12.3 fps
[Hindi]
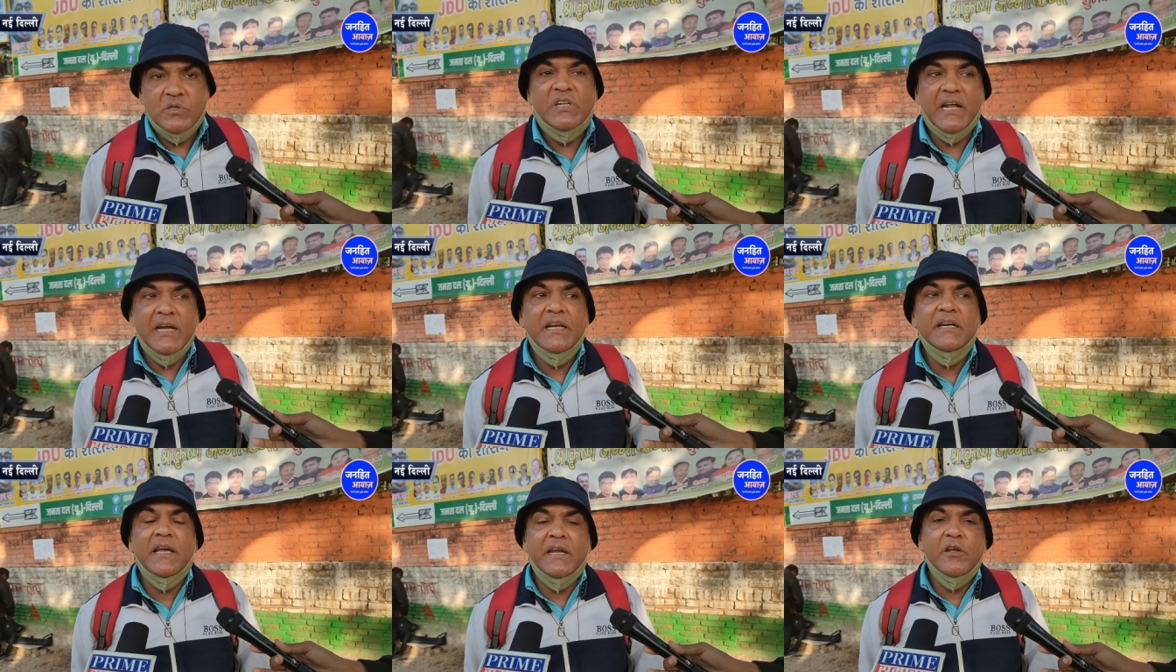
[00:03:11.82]
डेली
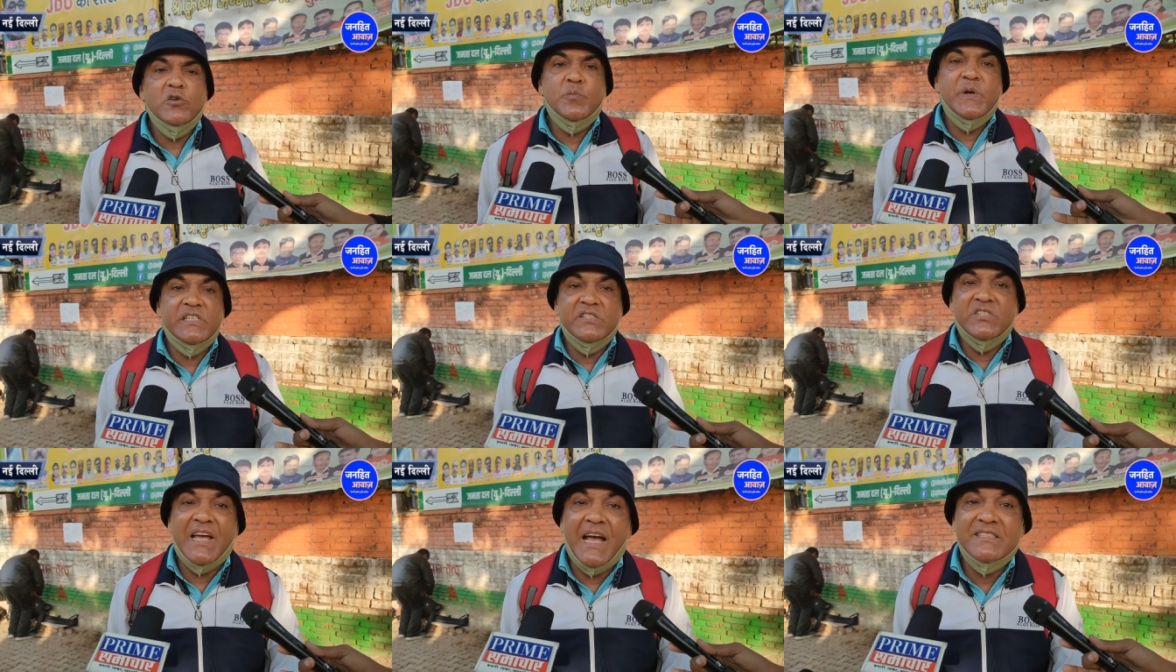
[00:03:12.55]
की डेली उसमें से
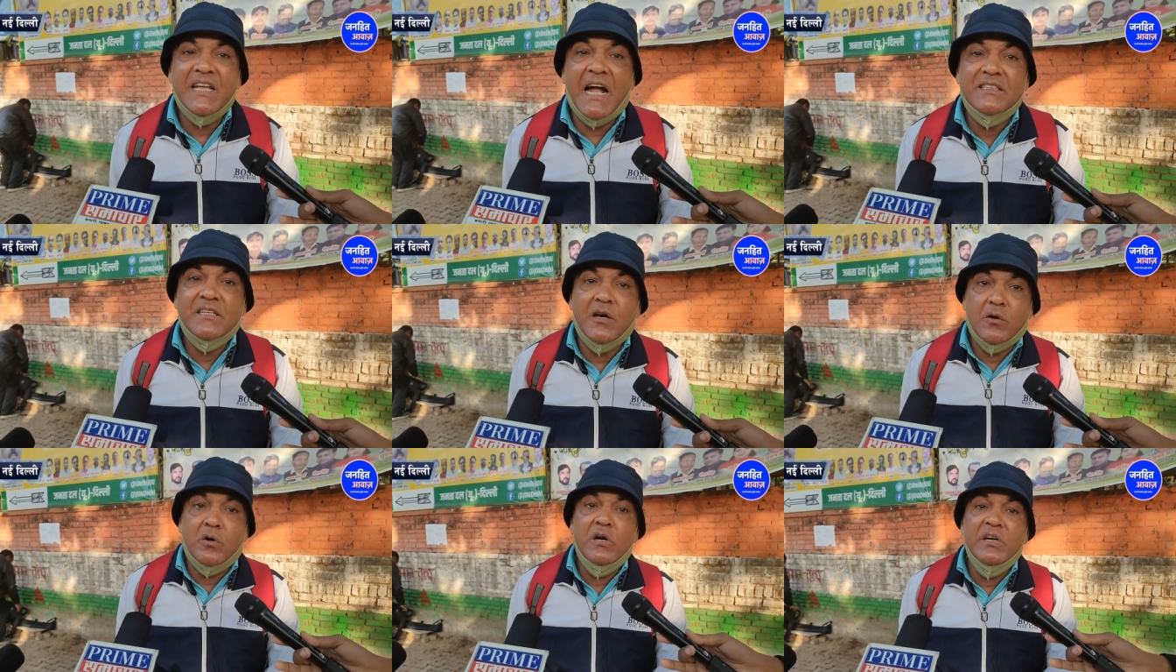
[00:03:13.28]
छह सात
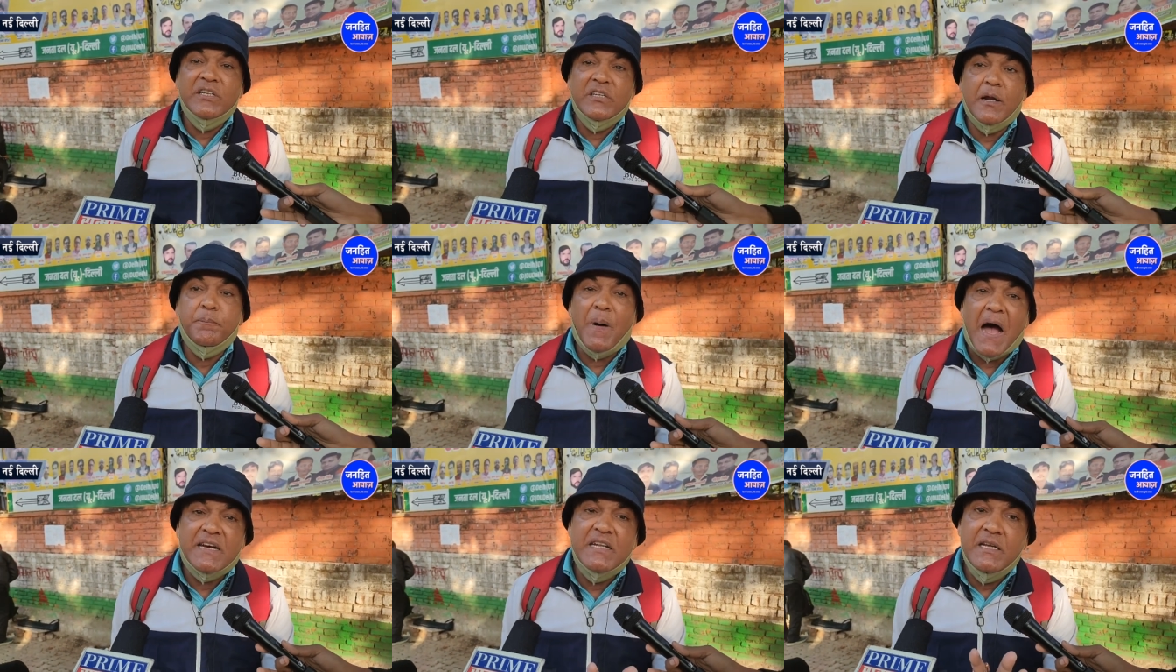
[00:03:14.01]
करोड़ लीटर
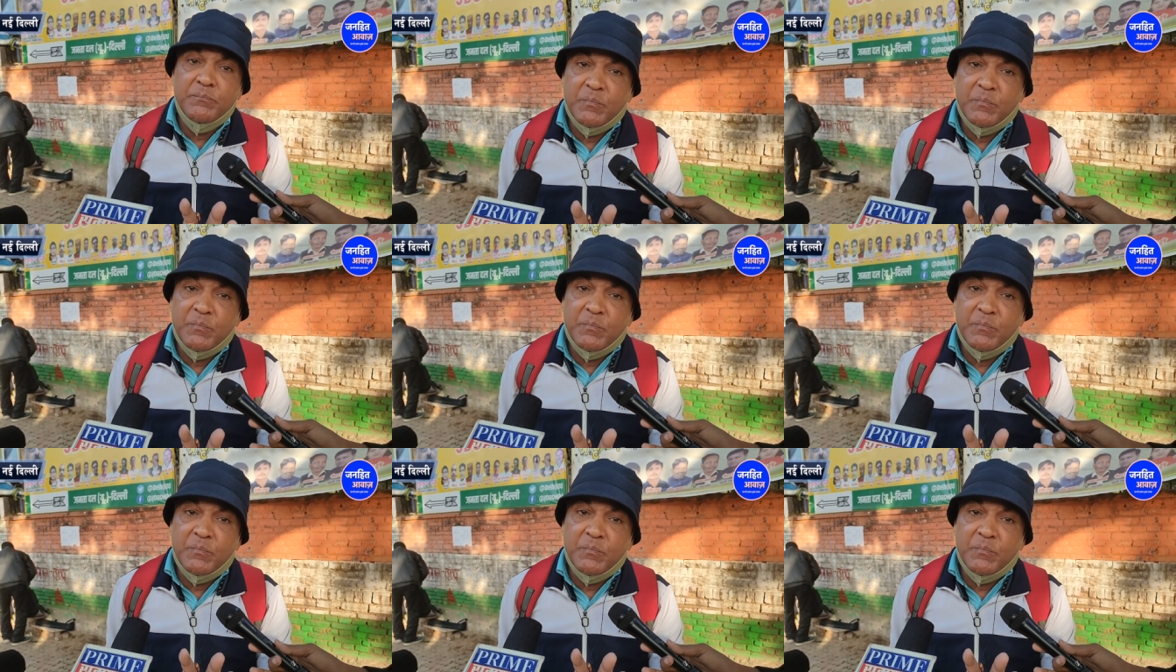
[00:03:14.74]
पानी